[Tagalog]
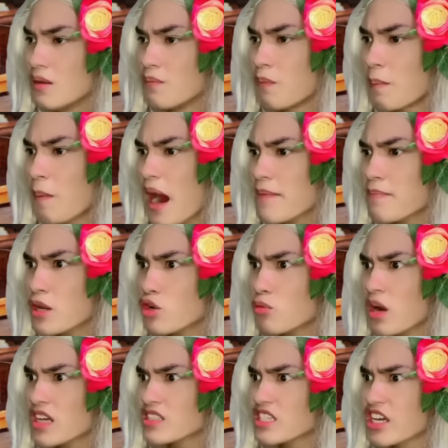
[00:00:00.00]
Babae ko
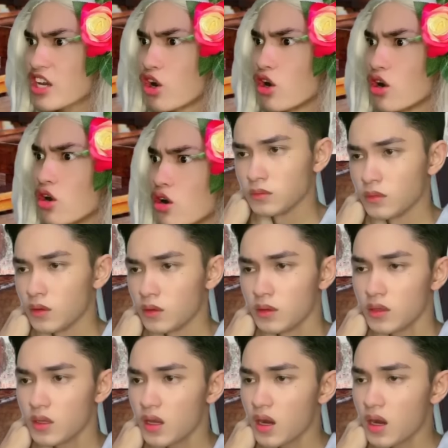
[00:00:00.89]
kumagat sa'yo?
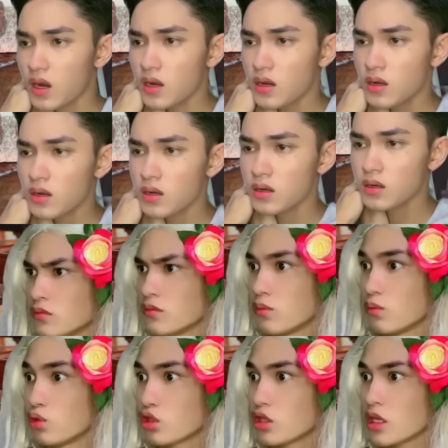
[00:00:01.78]
Hindi ah.
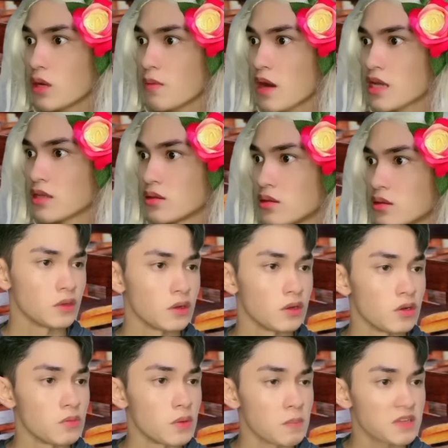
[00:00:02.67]
Buti naman,
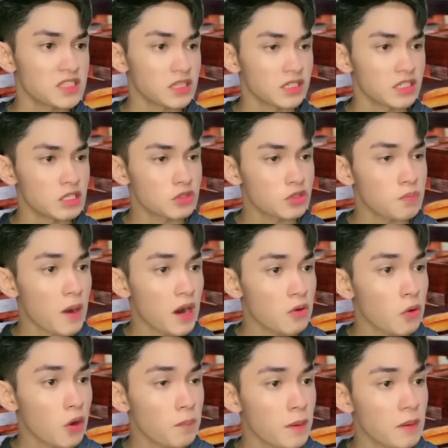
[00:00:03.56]
lumabas ka dito bago ka
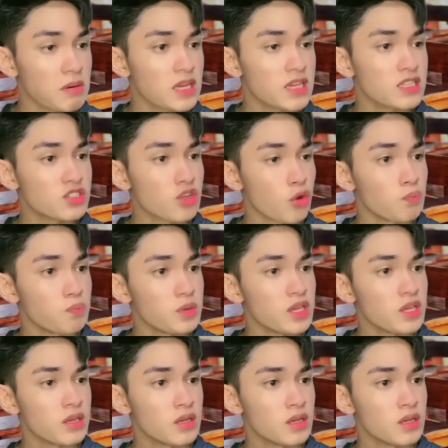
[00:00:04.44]
pa maging zombie.